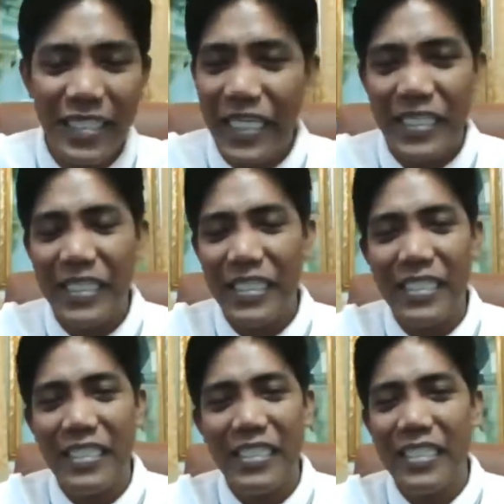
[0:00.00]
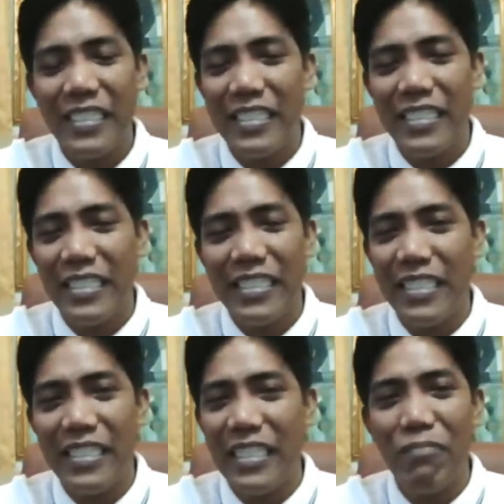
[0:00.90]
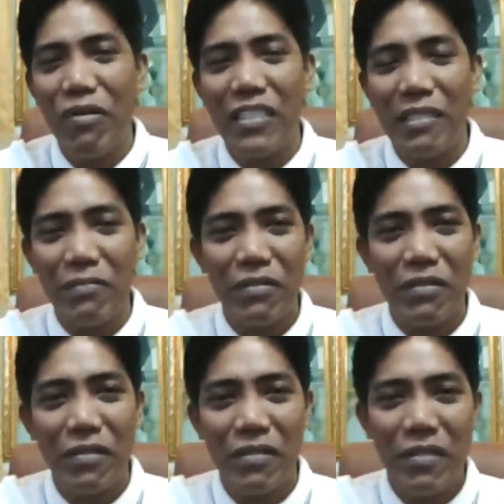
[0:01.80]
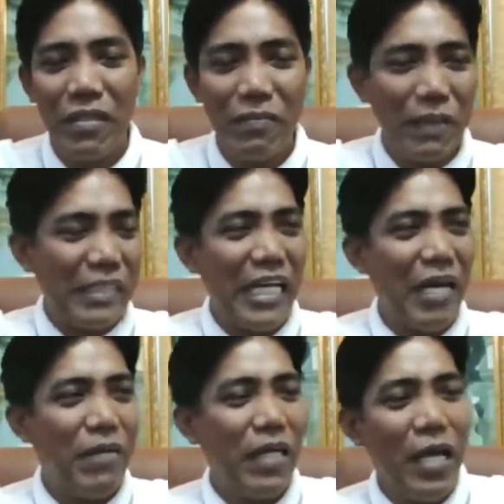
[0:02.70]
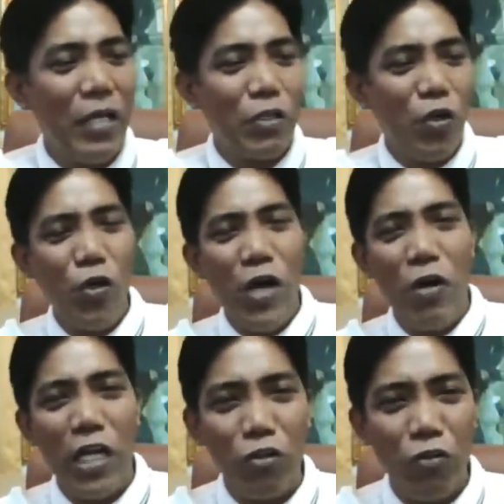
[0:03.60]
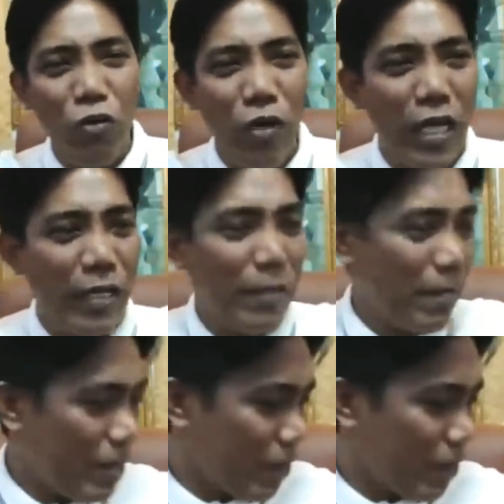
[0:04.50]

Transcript: Pero, hindi bukal sa puso. Pag sinabing, tulong ako ng tulong eh.